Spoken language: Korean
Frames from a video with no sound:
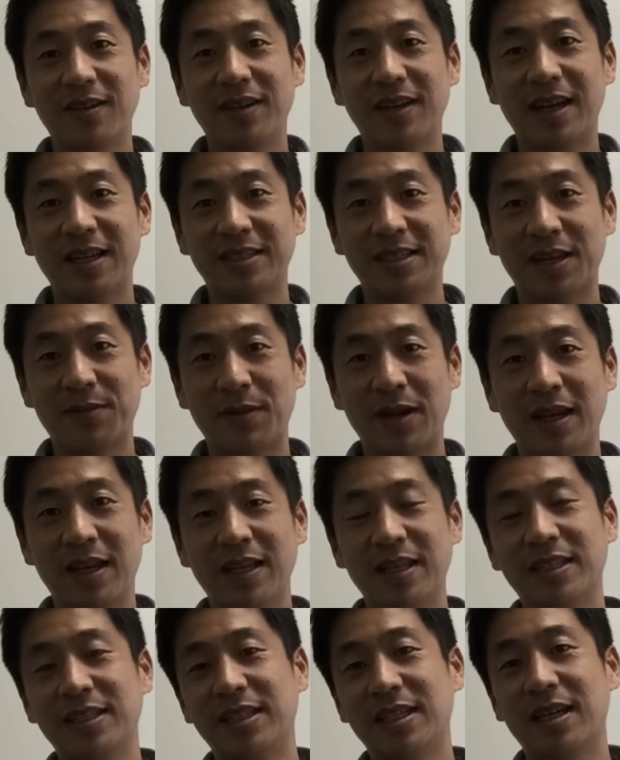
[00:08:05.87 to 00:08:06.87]
라자다
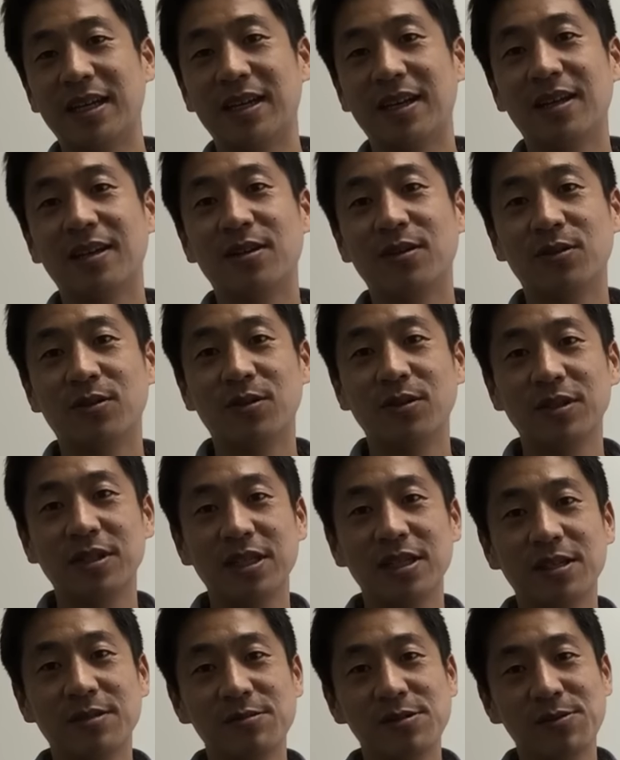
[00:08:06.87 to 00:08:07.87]
말레이시아 그리고
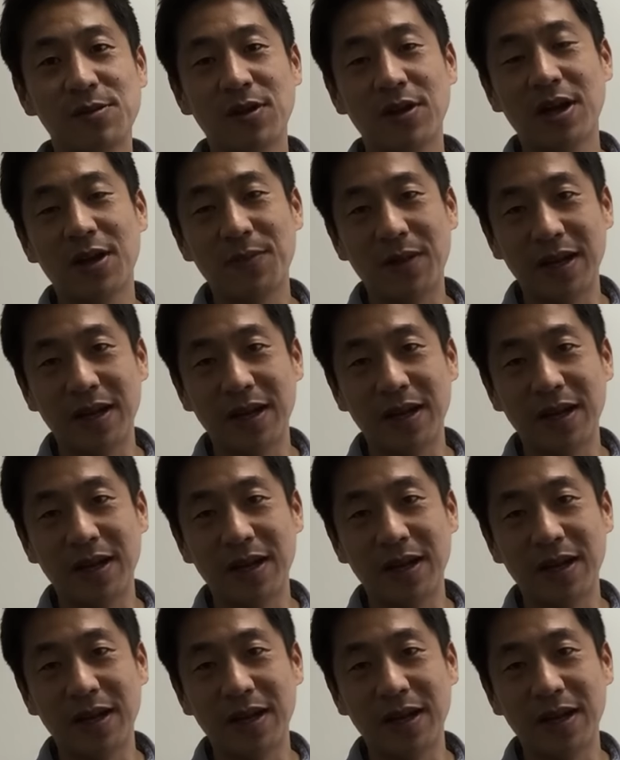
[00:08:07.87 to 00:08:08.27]
11번가